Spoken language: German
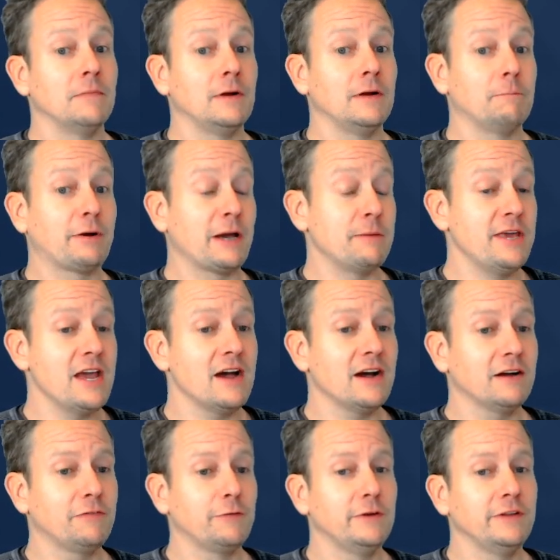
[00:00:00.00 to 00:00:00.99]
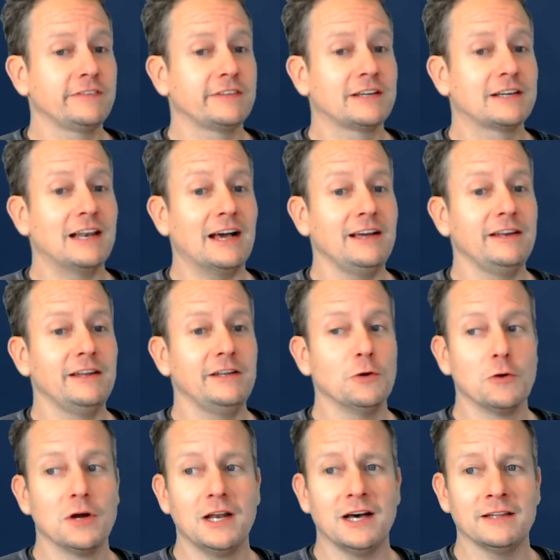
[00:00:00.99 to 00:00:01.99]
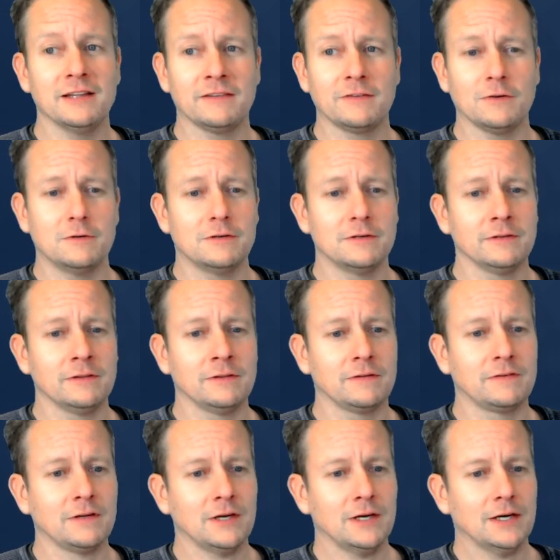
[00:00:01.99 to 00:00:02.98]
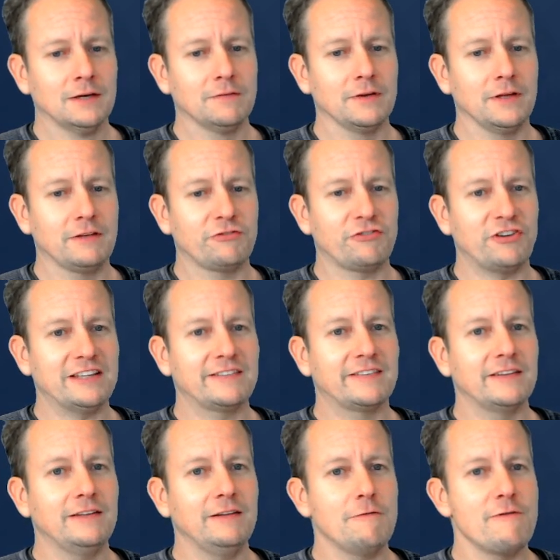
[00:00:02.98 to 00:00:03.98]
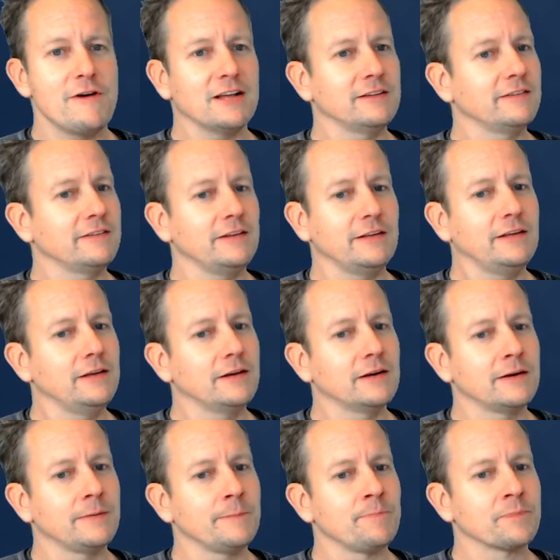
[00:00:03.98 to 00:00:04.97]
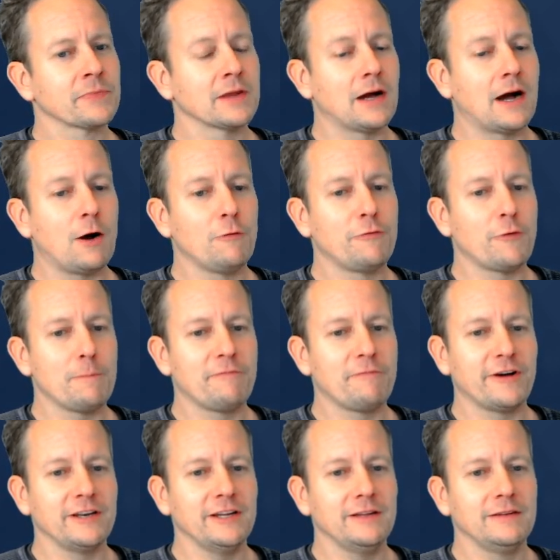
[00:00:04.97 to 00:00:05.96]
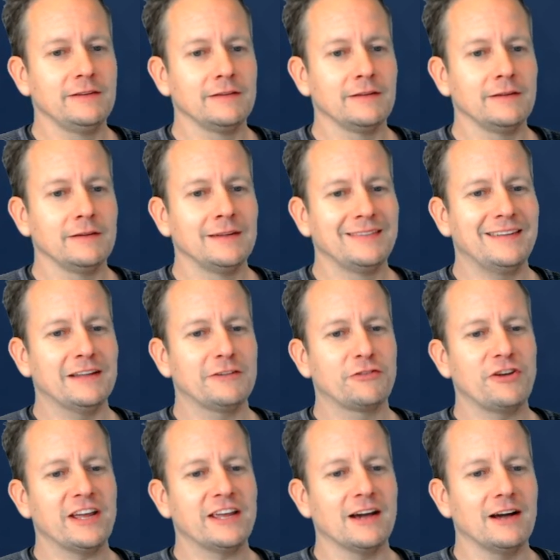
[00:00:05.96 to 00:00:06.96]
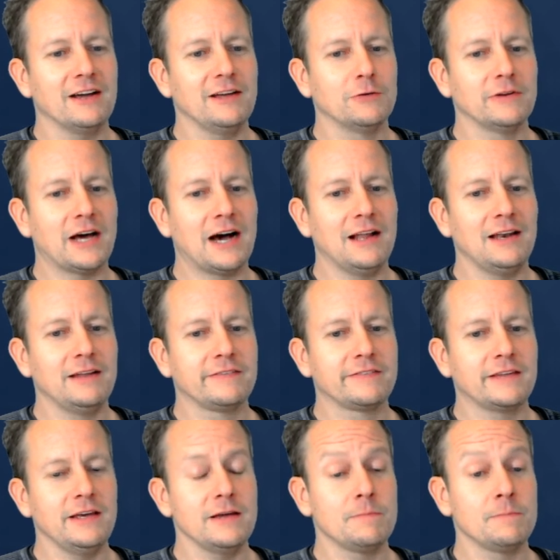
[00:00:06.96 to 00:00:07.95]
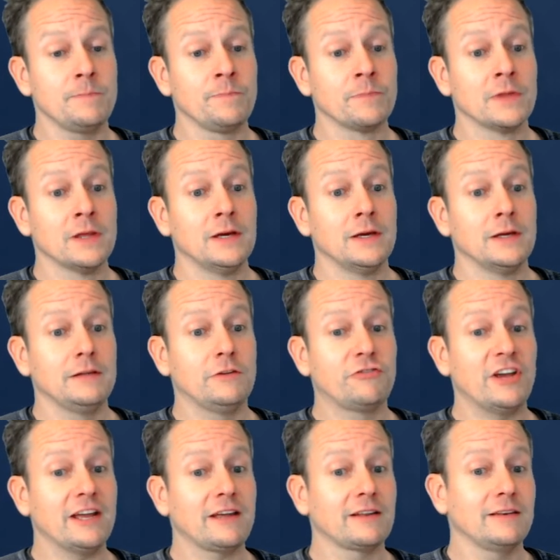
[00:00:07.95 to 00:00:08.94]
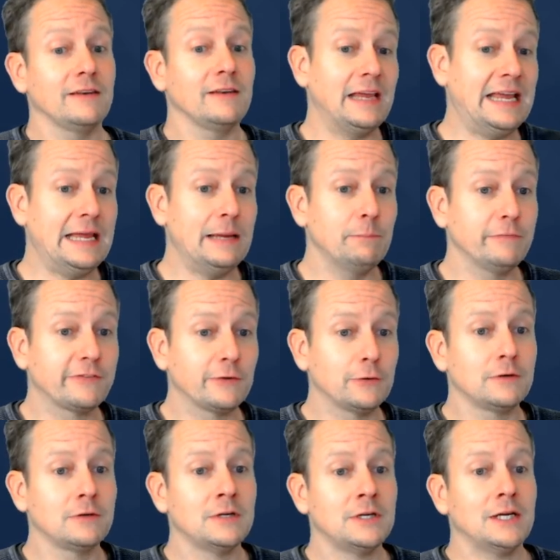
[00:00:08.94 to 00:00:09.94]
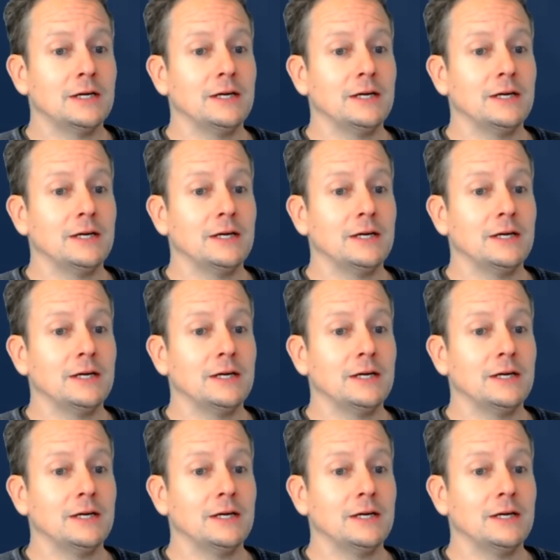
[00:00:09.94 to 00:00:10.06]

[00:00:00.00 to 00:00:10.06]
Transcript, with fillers: Premiere für das kleine junge Land und ich schätze, die werden sich hier aufopfern in der Tschechei und alles geben. Die Tschechen ebenso.